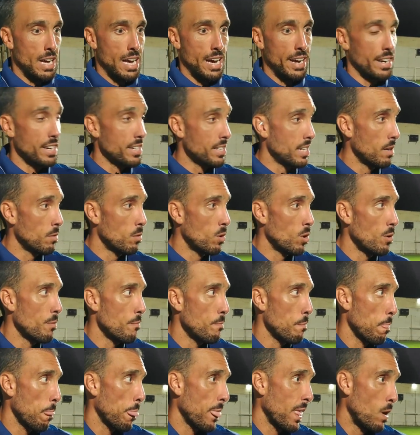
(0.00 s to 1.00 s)

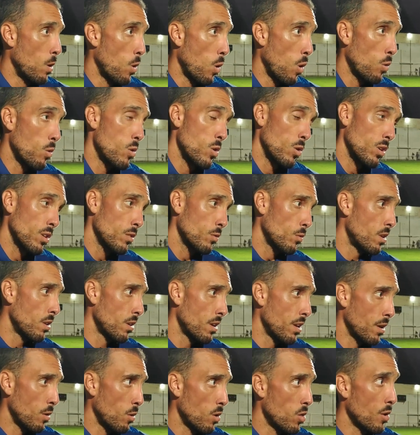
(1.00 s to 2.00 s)
agresivo, y luego
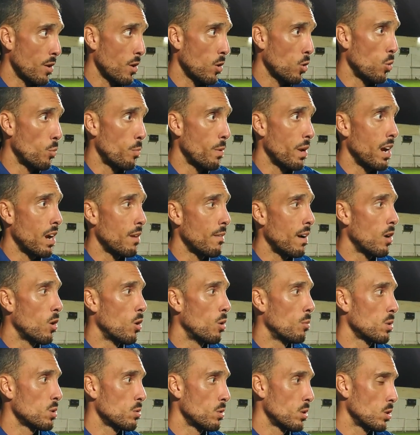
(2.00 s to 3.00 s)
cuando, cuando recupera el
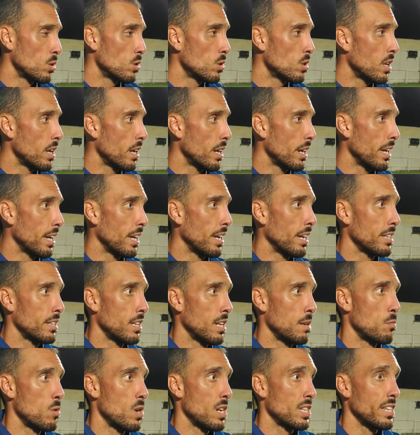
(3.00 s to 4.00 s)
balón, pues bueno, eh,
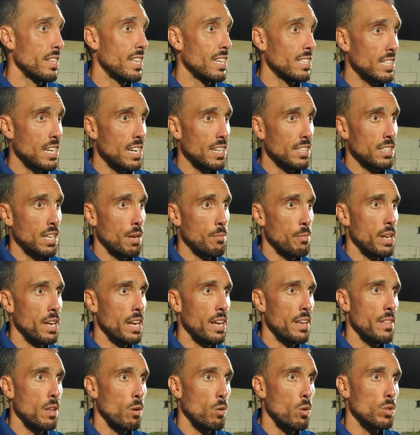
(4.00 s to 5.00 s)
tenemos las ideas claras
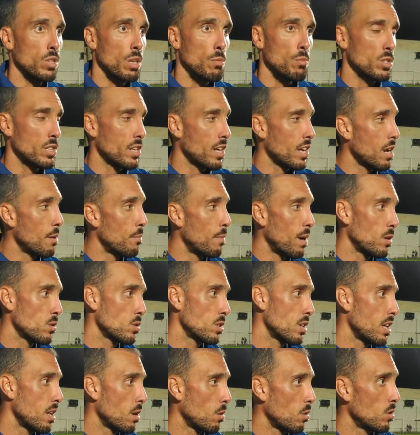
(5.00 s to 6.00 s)
también de cuándo tenemos que darle
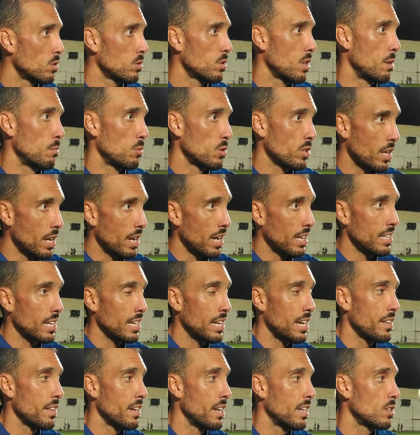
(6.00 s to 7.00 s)
pausa, de cuándo tenemos que
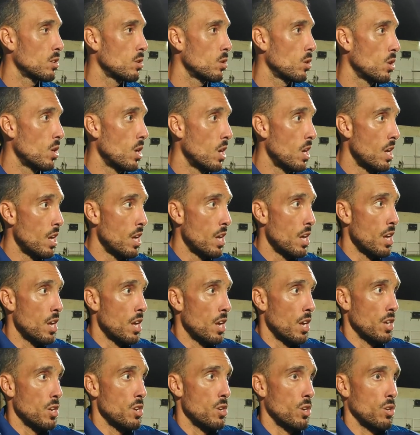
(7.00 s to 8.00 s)
atacar directo.
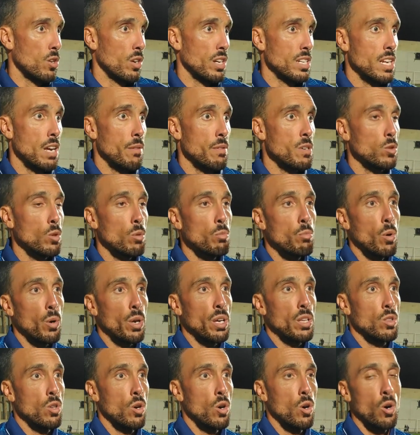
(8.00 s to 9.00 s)
Yo creo que se ha visto un
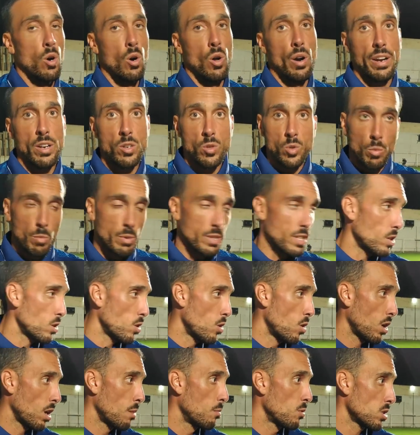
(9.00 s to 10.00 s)
poquito el resumen de
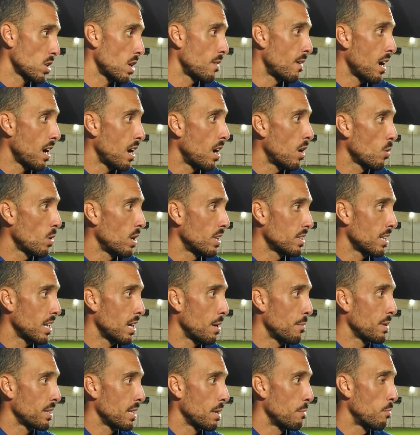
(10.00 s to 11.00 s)
todo lo que hemos trabajado
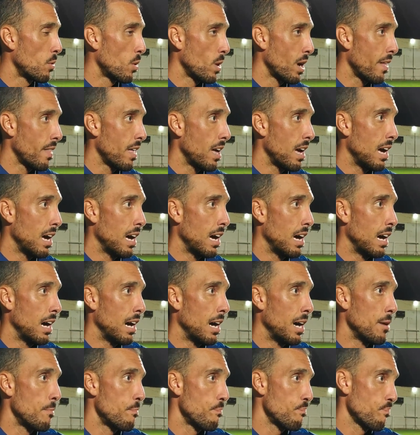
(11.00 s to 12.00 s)
durante la
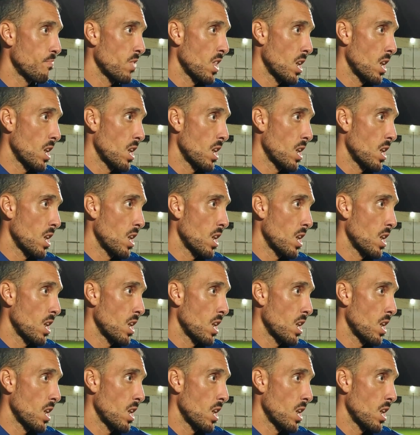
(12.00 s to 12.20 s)
pretemporada